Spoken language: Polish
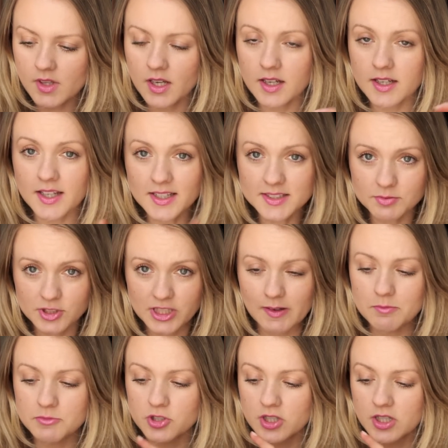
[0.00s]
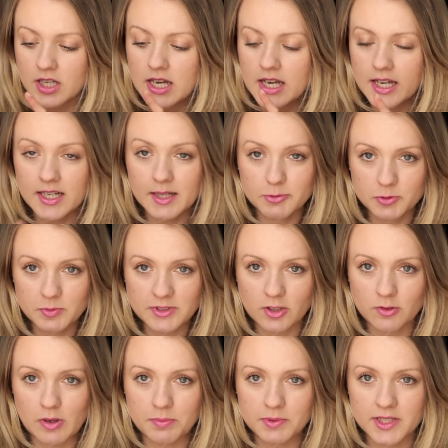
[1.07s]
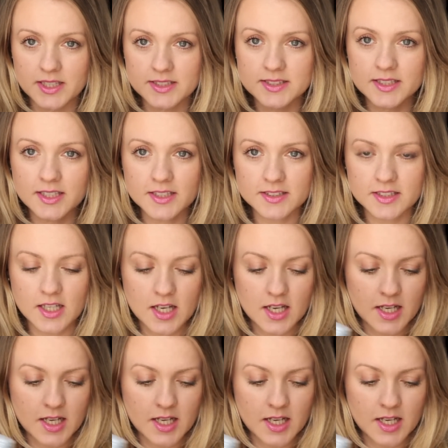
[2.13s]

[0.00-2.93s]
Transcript: E, ja słyszałam, że lepszą metodą aplikacji jest